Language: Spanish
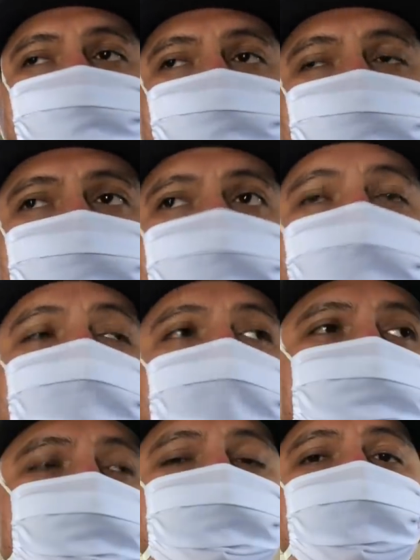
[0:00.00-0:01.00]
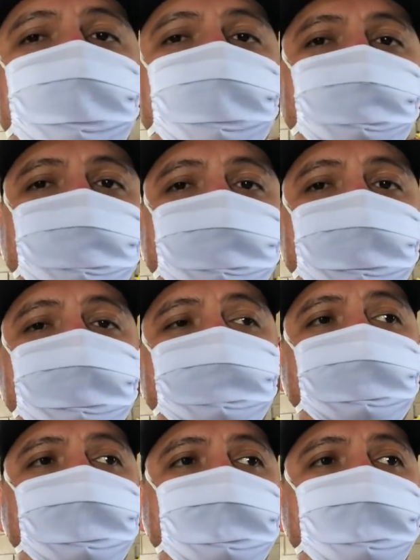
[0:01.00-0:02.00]
porque hacen la compra
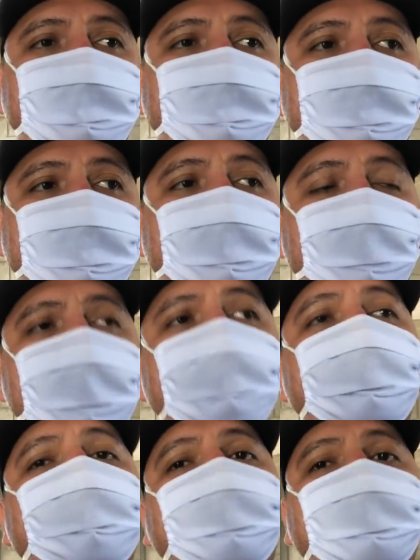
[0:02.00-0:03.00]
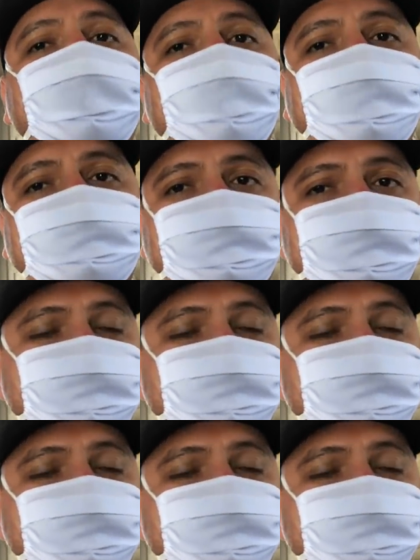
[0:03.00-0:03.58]
de que ah, voy a pagar en Oxxo